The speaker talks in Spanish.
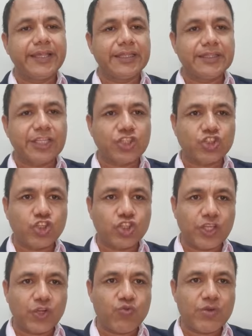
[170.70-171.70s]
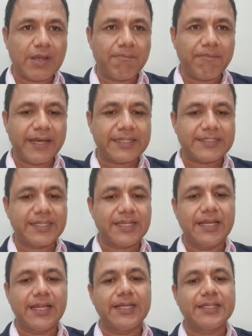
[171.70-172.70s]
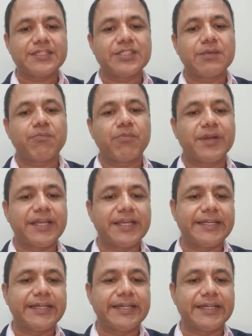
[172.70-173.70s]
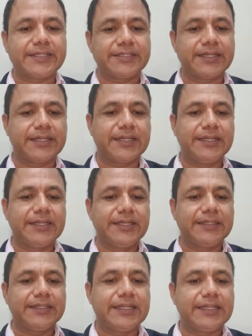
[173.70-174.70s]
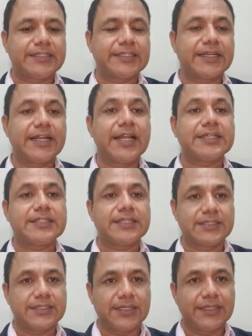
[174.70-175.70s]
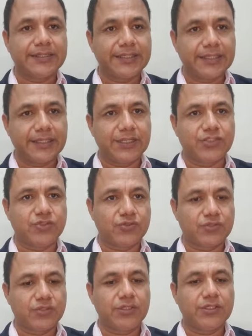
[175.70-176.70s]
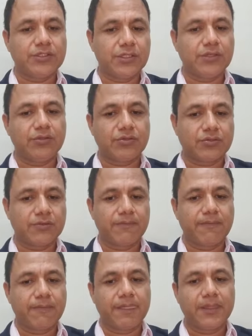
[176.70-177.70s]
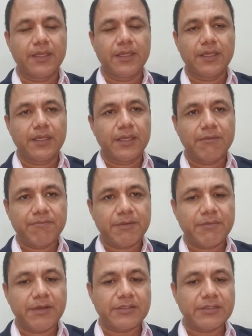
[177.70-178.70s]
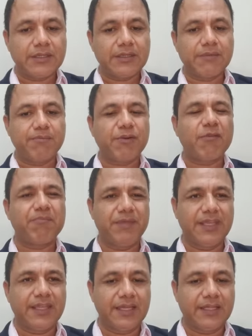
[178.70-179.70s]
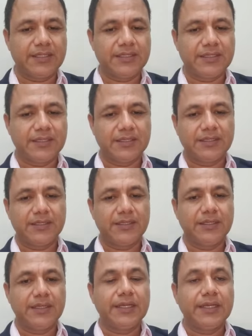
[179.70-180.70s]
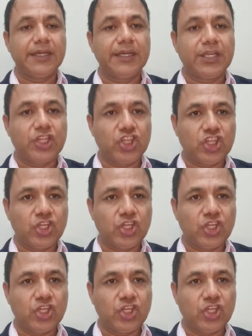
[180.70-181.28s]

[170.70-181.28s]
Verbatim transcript: Dentro de una parcela se pueden ejercer tres clases de derechos distintos. El primero es de propiedad. En